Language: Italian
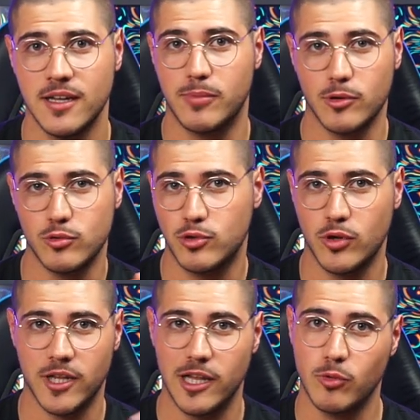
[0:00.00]

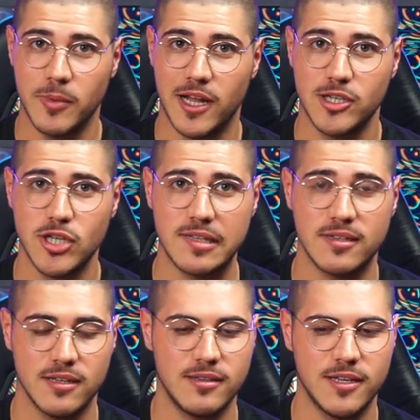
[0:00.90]
produzione dal
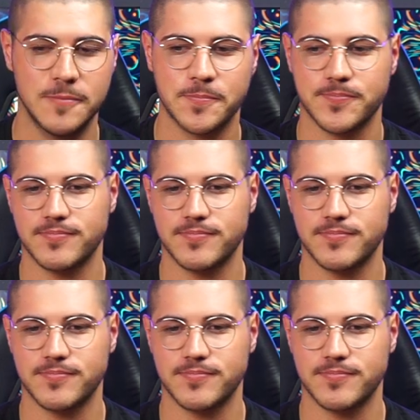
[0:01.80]
2017,